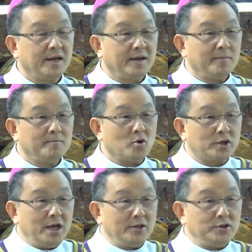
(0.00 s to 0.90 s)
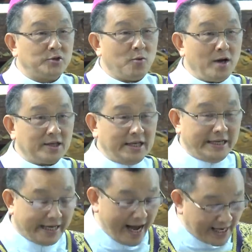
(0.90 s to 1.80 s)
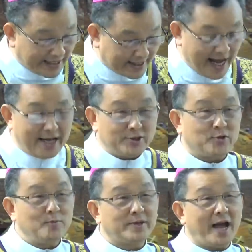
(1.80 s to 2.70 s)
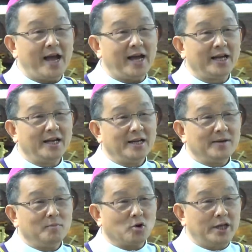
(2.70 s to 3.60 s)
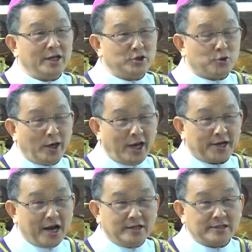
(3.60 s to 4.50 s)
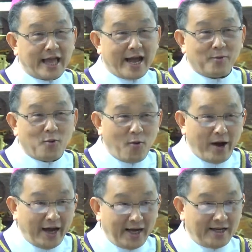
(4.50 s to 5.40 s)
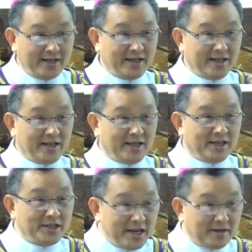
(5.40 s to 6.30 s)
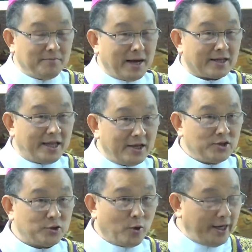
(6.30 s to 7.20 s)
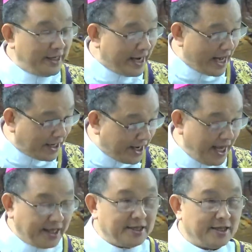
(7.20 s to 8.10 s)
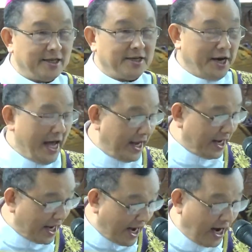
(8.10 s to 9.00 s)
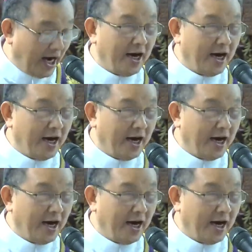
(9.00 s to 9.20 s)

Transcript: Một Thiên Chúa thì khác xa chúng ta. Một Thiên Chúa là đấng tạo hóa nhưng mà thiên chúa ấy đã đến để ở